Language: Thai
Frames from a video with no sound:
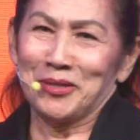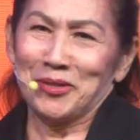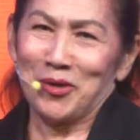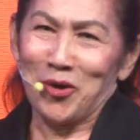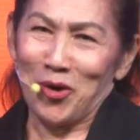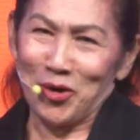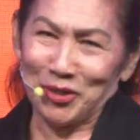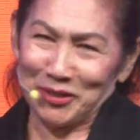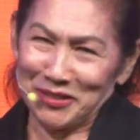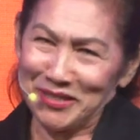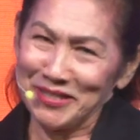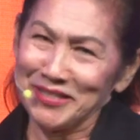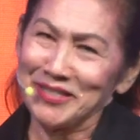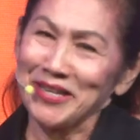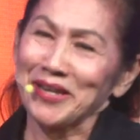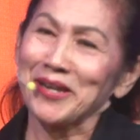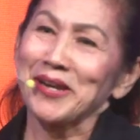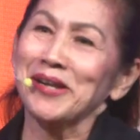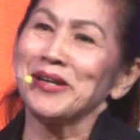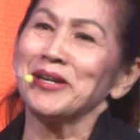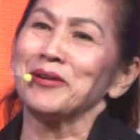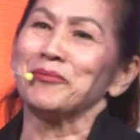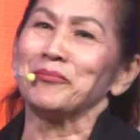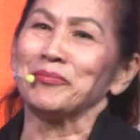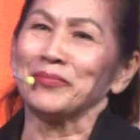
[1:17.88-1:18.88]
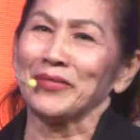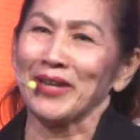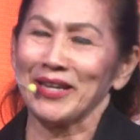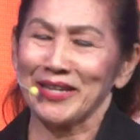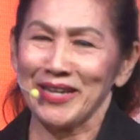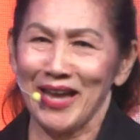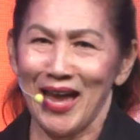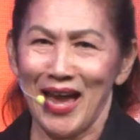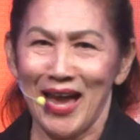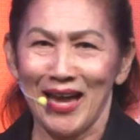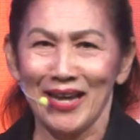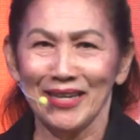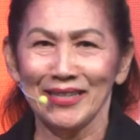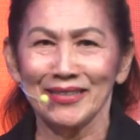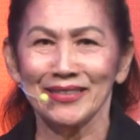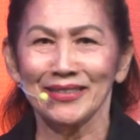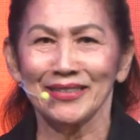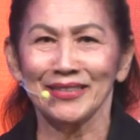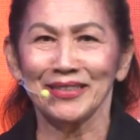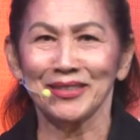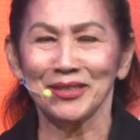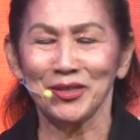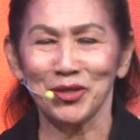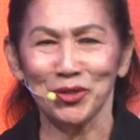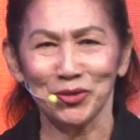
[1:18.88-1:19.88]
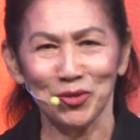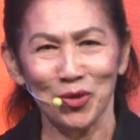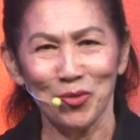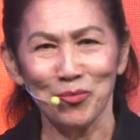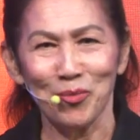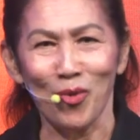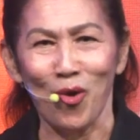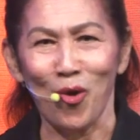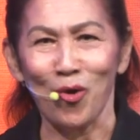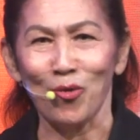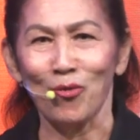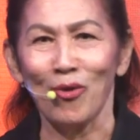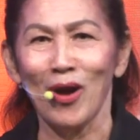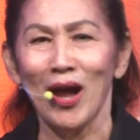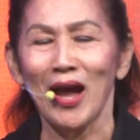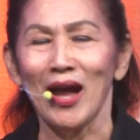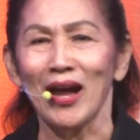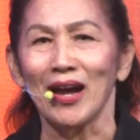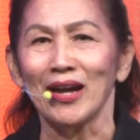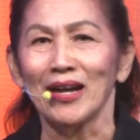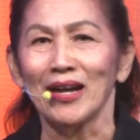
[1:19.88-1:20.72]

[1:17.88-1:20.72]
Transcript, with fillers: ก่อนที่จะเริ่มนะคะก็ต้องบอกว่า